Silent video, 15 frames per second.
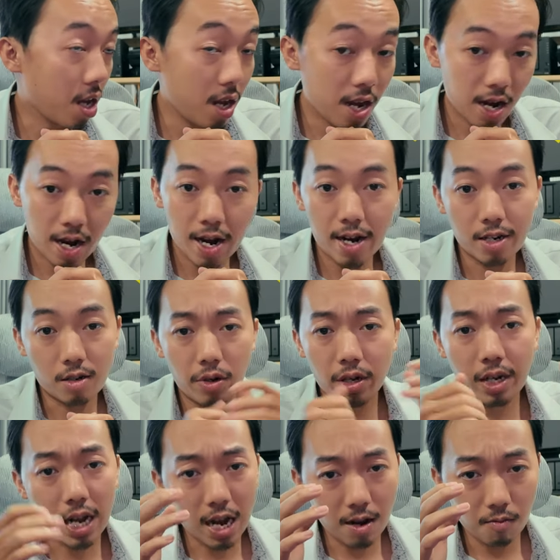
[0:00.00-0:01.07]
kia ai phơi
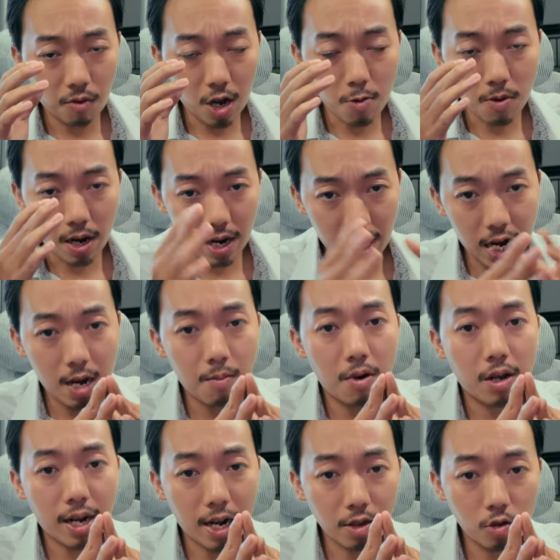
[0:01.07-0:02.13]
ca vài và há
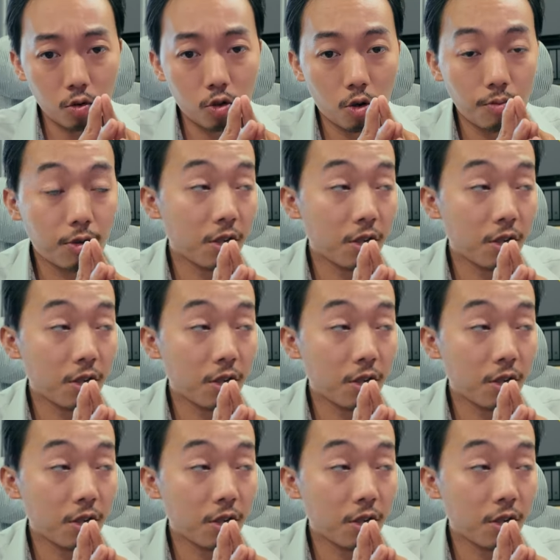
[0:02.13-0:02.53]
mà cán YouTube